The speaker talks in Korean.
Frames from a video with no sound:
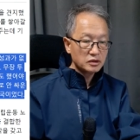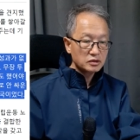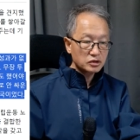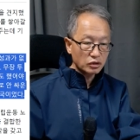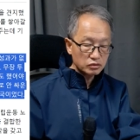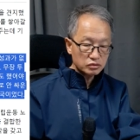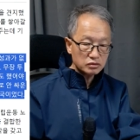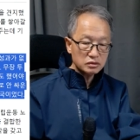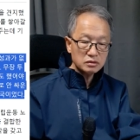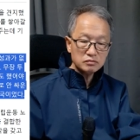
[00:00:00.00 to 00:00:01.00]

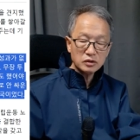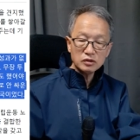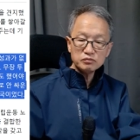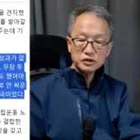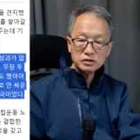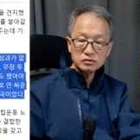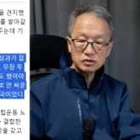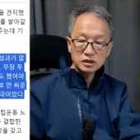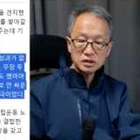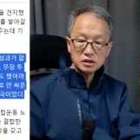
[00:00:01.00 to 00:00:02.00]
결국은 뭐
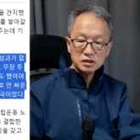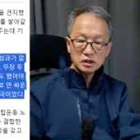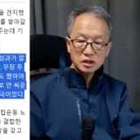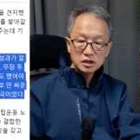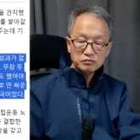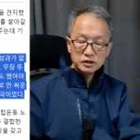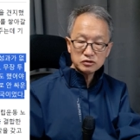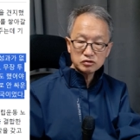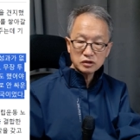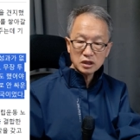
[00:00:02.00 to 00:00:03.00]
미국이
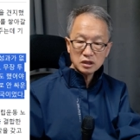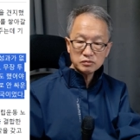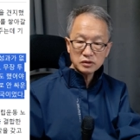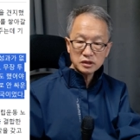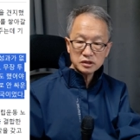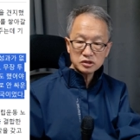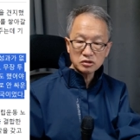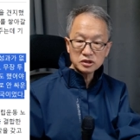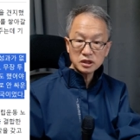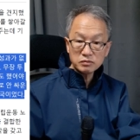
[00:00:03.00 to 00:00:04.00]
미국과 일본의
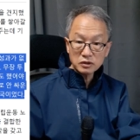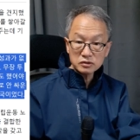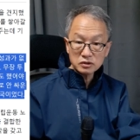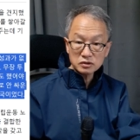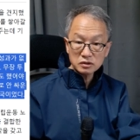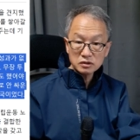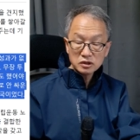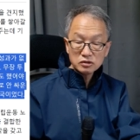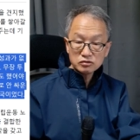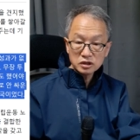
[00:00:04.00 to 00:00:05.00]
전쟁이 벌어져서
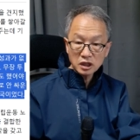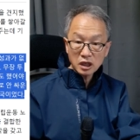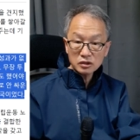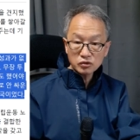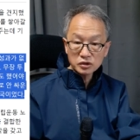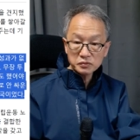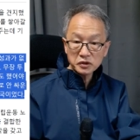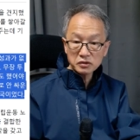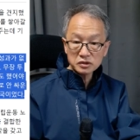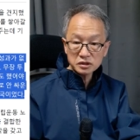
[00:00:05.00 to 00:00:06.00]
우리나라가
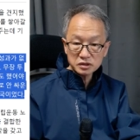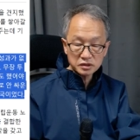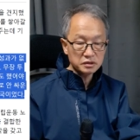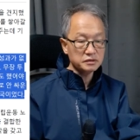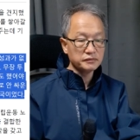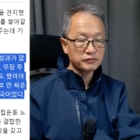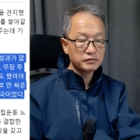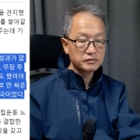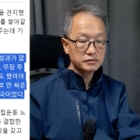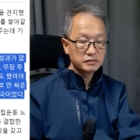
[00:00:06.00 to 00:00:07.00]
독립된 것이지
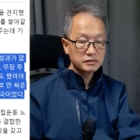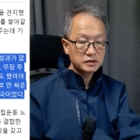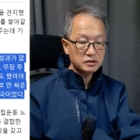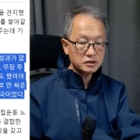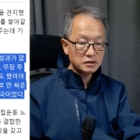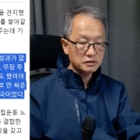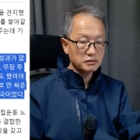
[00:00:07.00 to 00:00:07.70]
그렇잖아요.